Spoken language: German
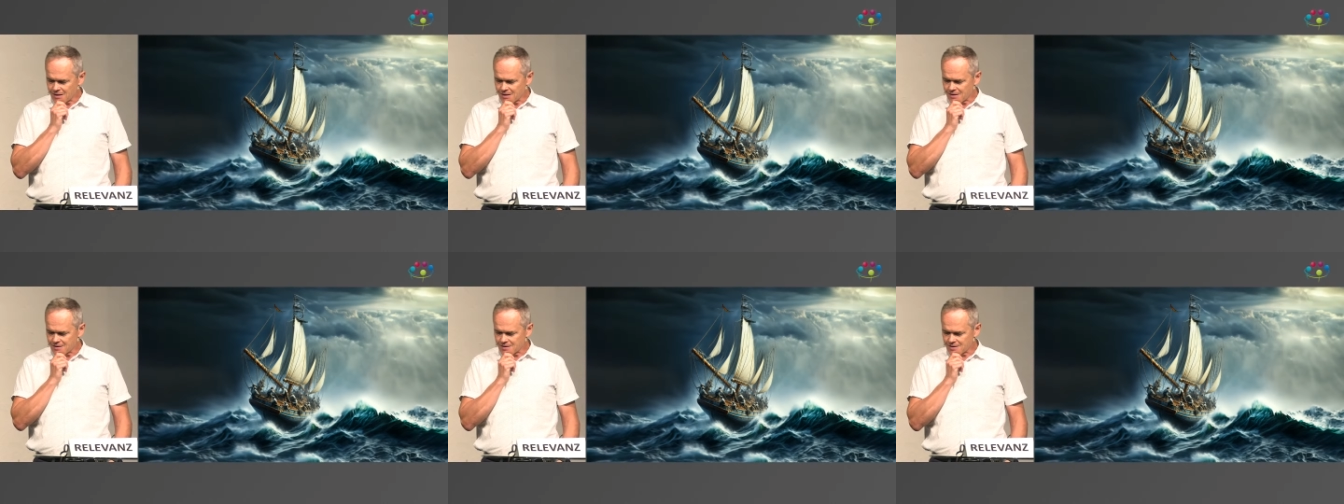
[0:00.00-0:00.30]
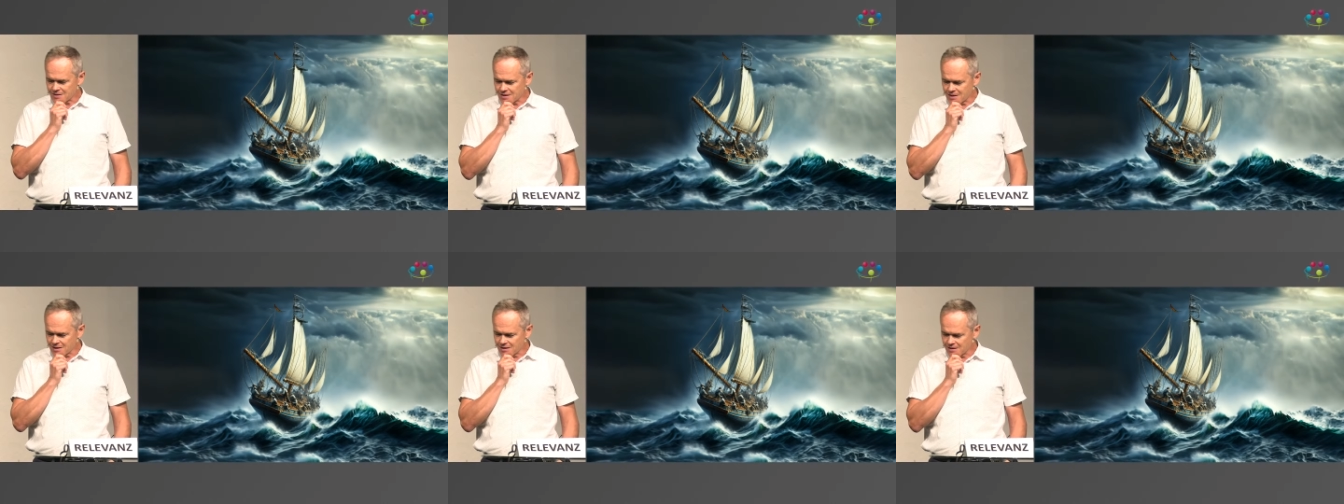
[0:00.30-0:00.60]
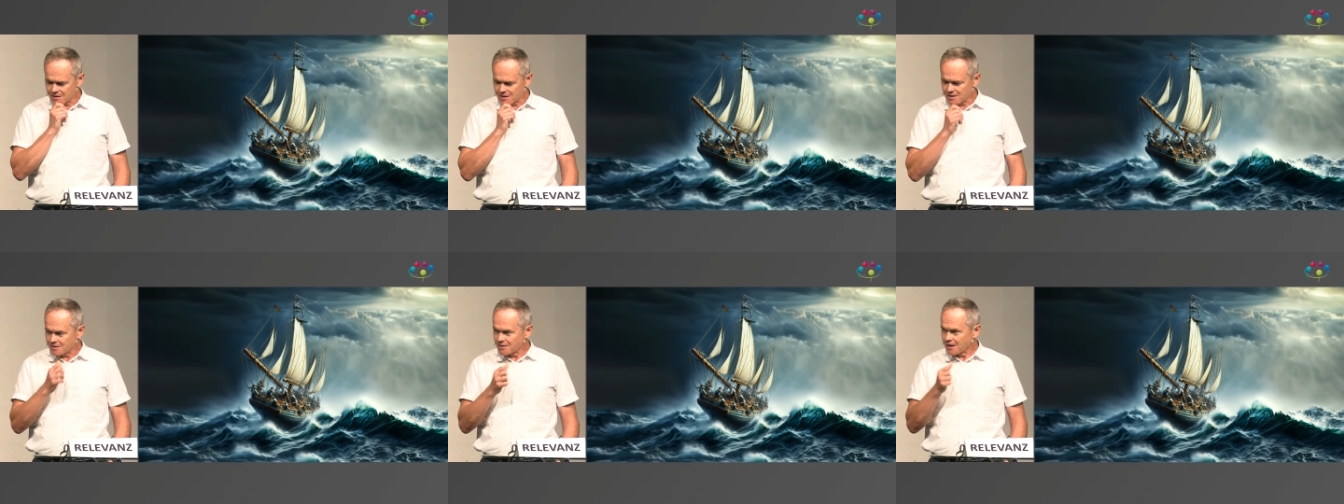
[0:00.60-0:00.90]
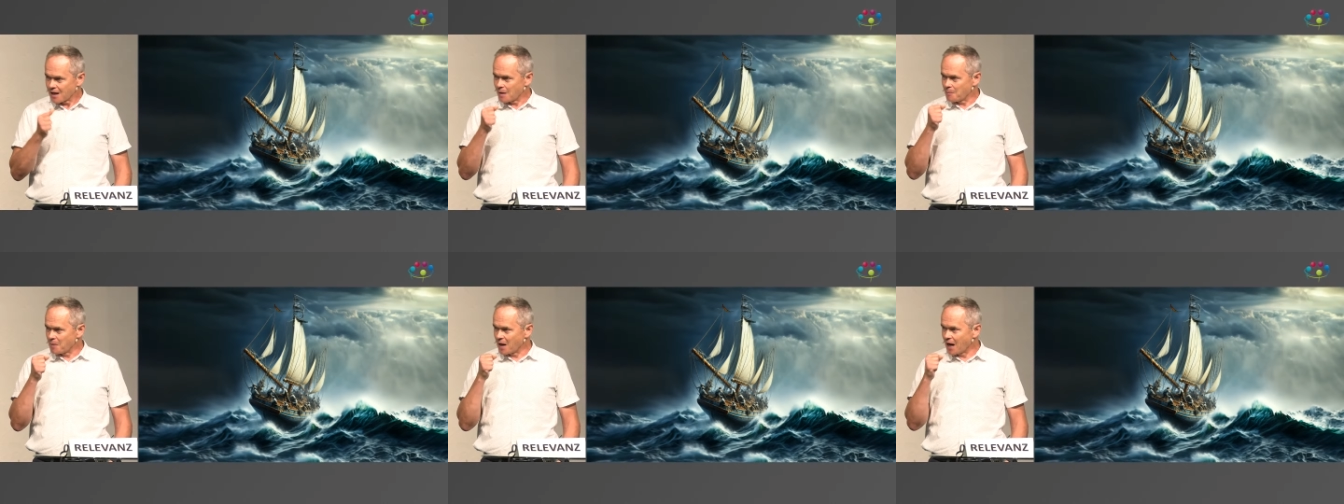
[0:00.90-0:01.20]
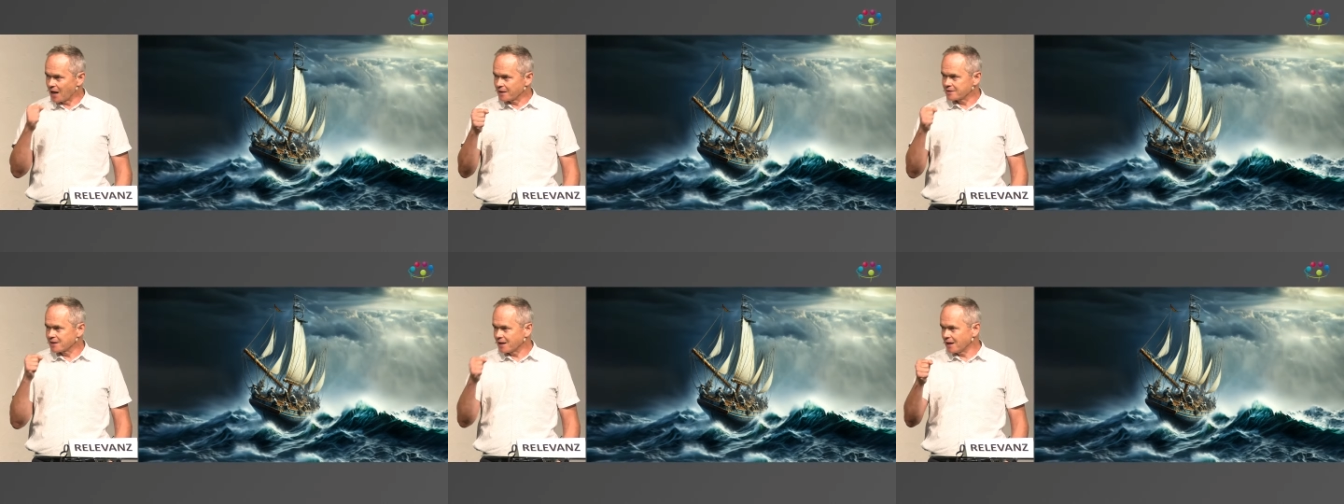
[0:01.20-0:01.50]
sind am
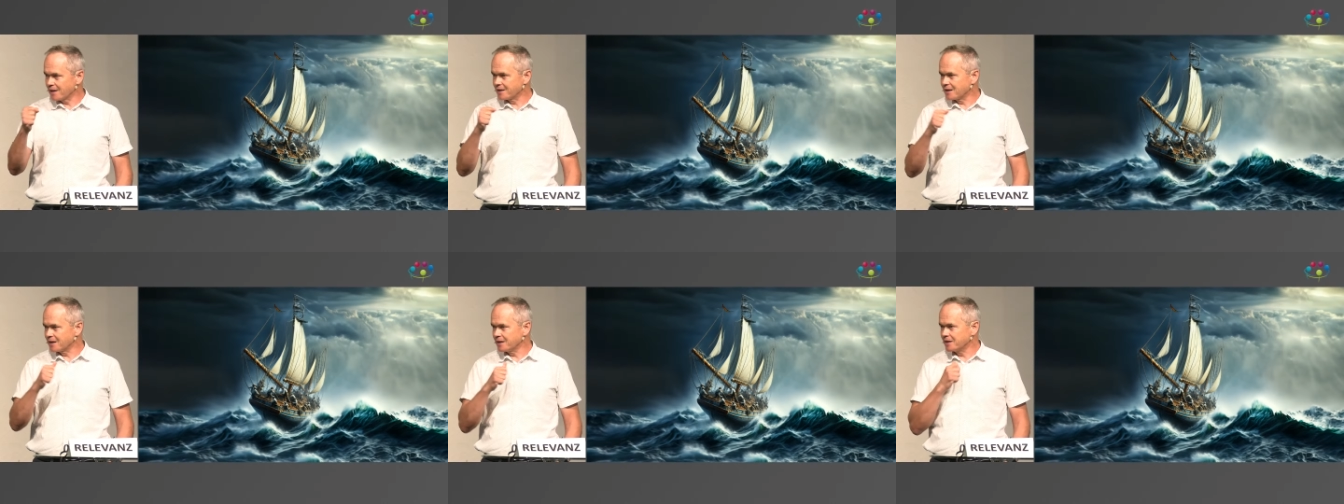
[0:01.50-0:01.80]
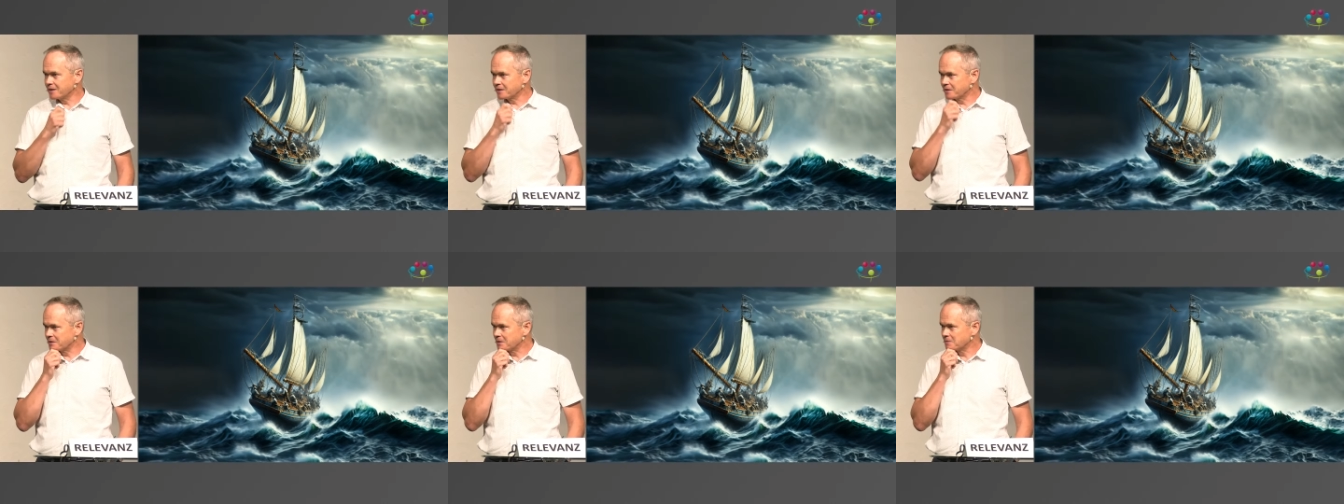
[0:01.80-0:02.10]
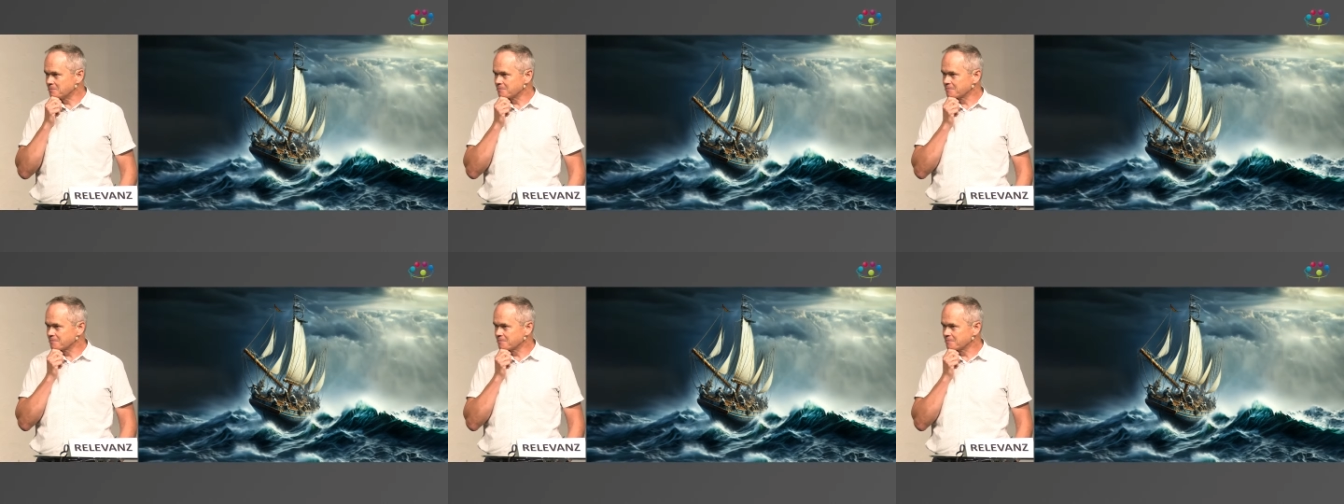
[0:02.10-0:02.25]
Handanlegen.